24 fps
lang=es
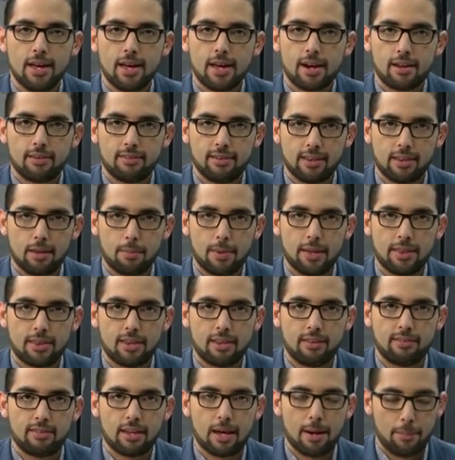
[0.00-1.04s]

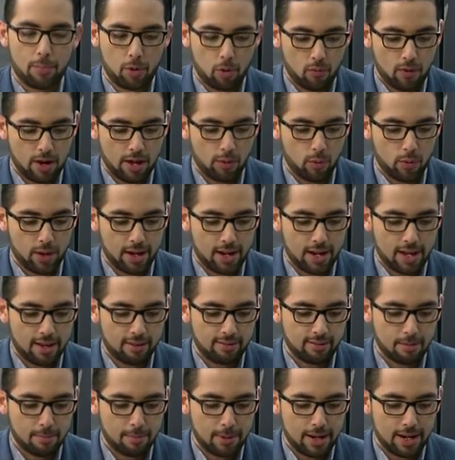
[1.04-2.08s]
Recientemente se ha aprobado en la
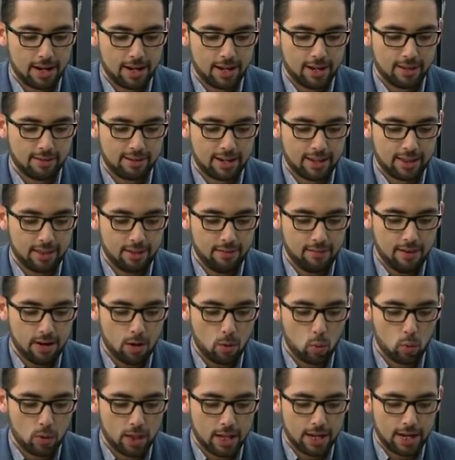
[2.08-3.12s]
Asamblea Legislativa
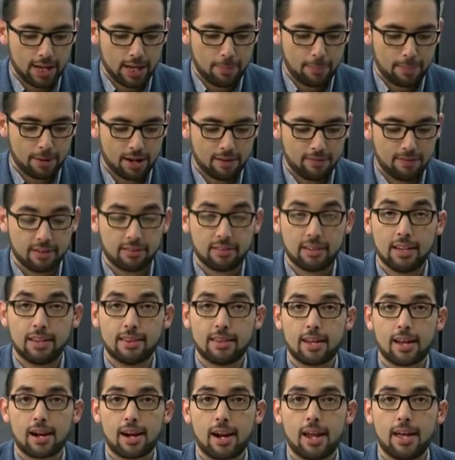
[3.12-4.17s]
una ley para
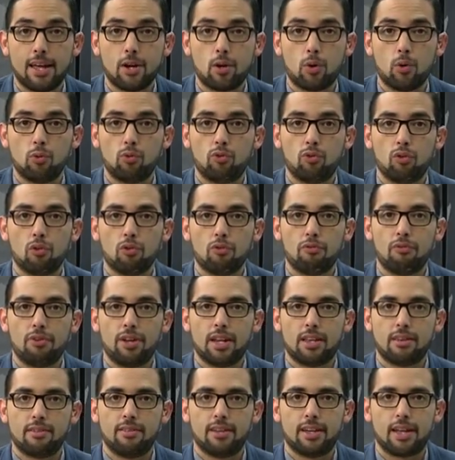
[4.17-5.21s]
facilitar la inclusión
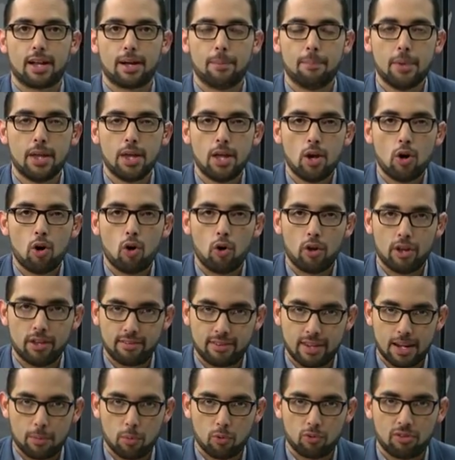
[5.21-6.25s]
financiera. Hoy
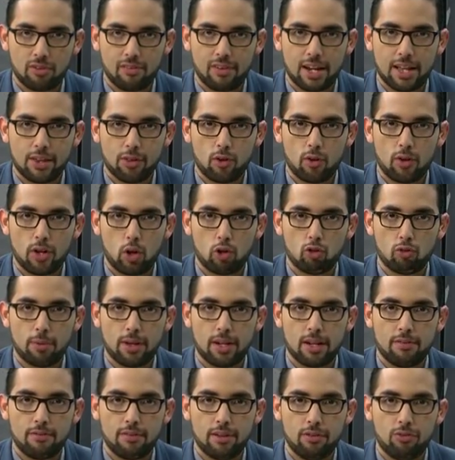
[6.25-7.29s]
estaremos hablando de los
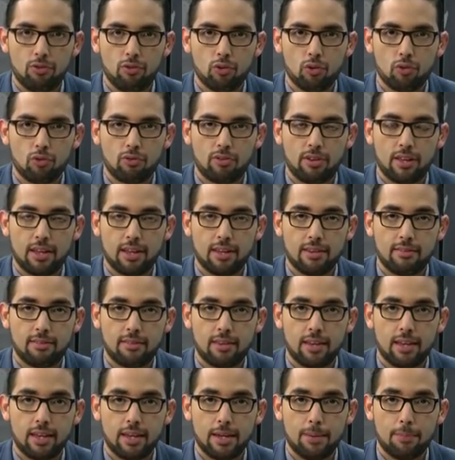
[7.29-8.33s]
beneficios de
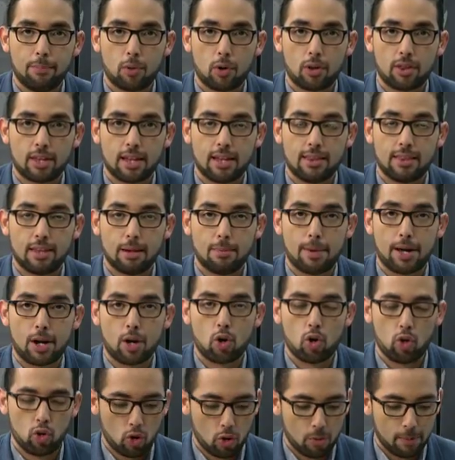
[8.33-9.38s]
este importante
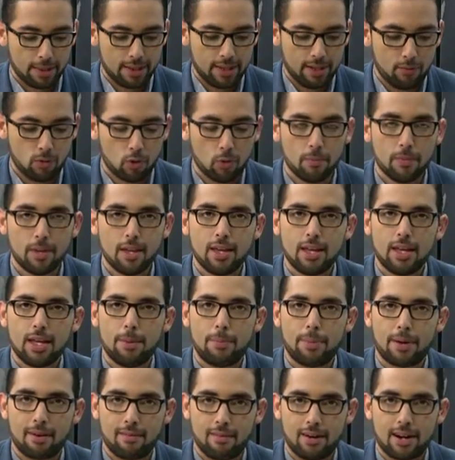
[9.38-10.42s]
marco normativo y
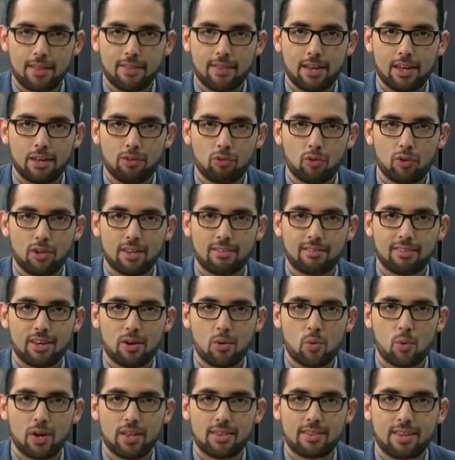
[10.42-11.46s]
para hablar de eso ya se
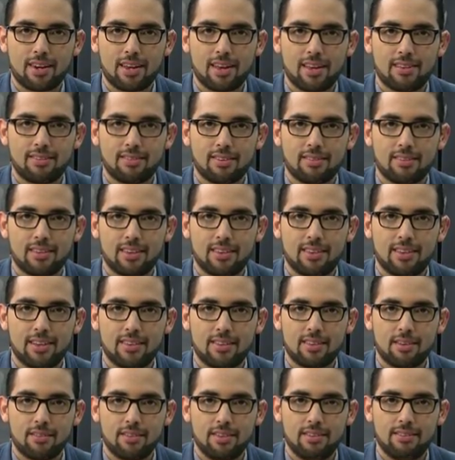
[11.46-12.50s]
encuentra en esta set de
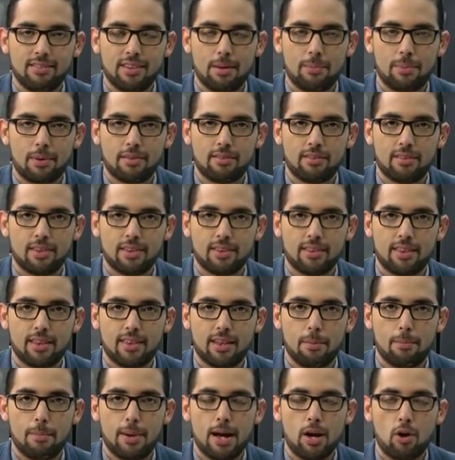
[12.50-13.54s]
entrevista el presidente
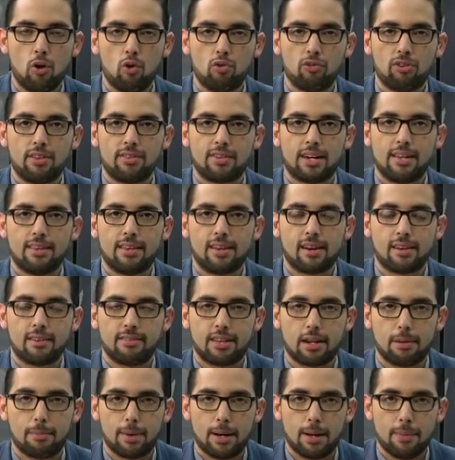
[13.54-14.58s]
del Banco Central de
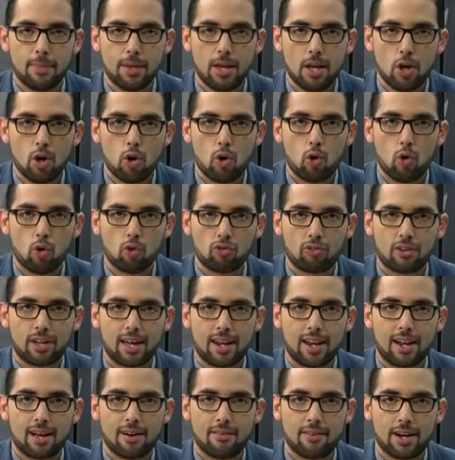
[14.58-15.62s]
Reserva,
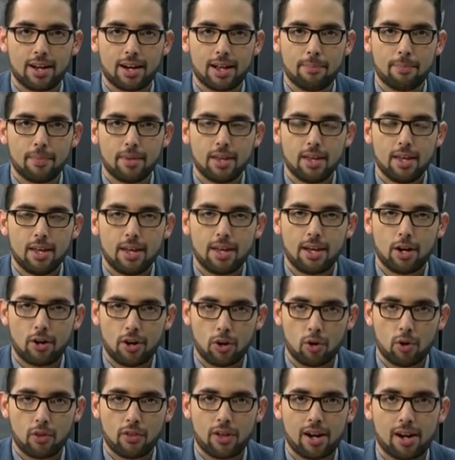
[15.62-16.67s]
Oscar Cabrera. Quiero
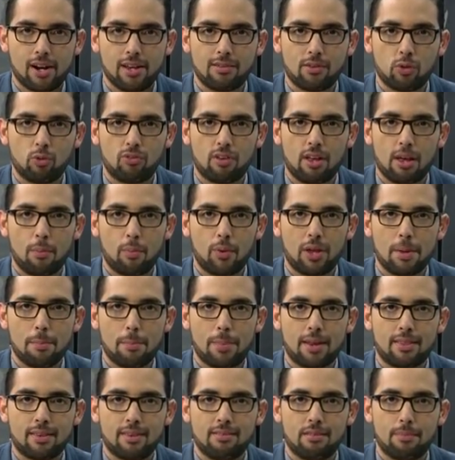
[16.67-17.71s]
recordarles que ustedes pueden
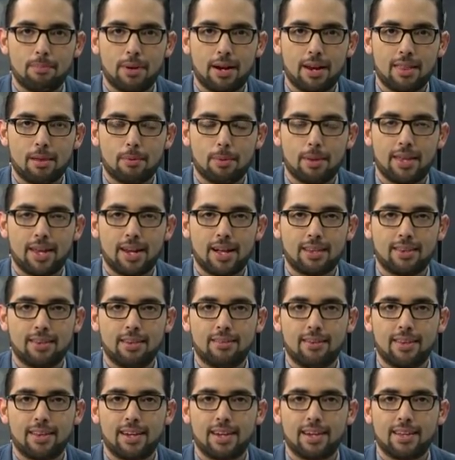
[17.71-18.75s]
participar de manera
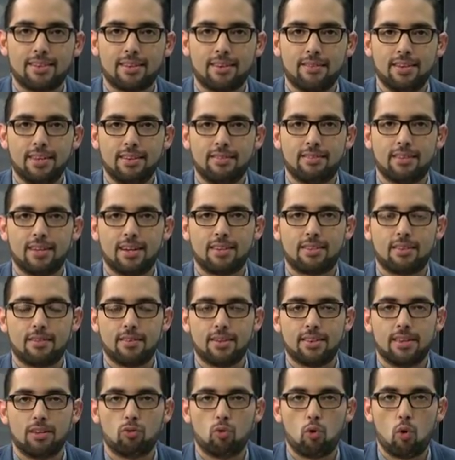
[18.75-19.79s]
activa de la entrevista a
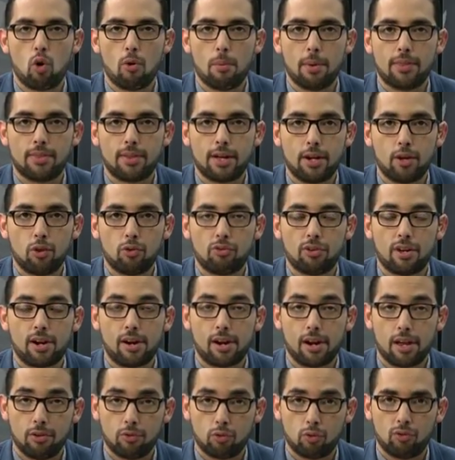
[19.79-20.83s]
través de sus comentarios en
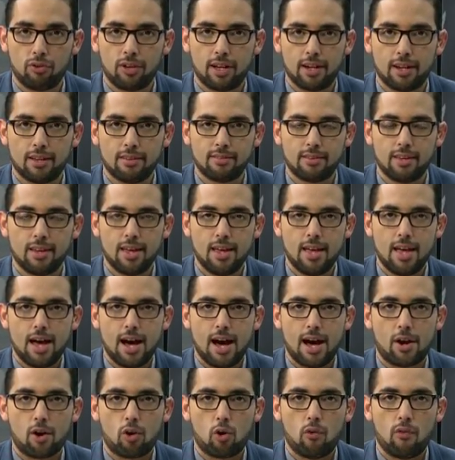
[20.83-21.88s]
redes sociales,
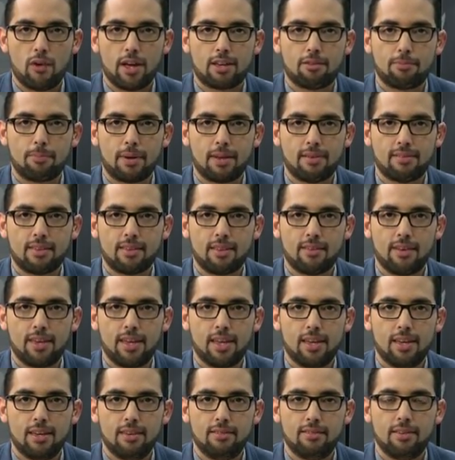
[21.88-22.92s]
arroba expresa
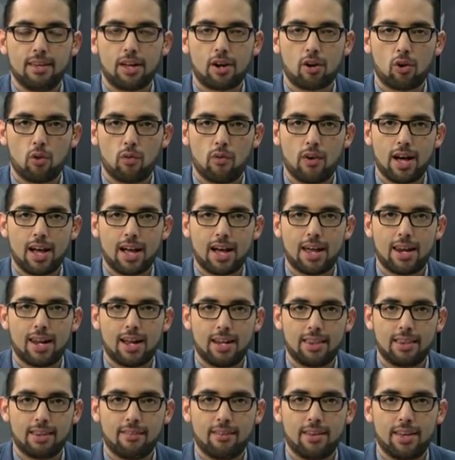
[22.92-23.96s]
TVX y arroba
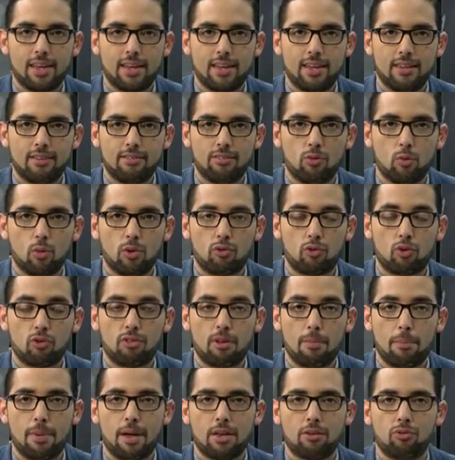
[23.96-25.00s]
canal TVX, nuestros
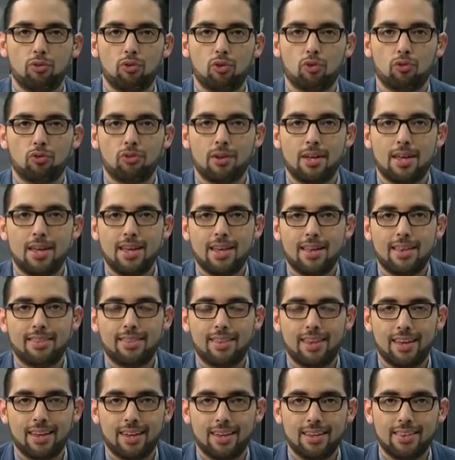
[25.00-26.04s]
espacios
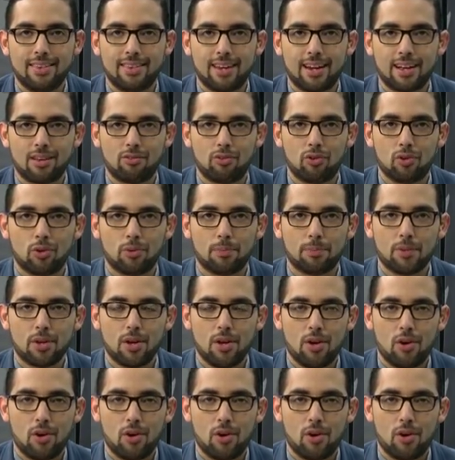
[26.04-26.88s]
de interacción.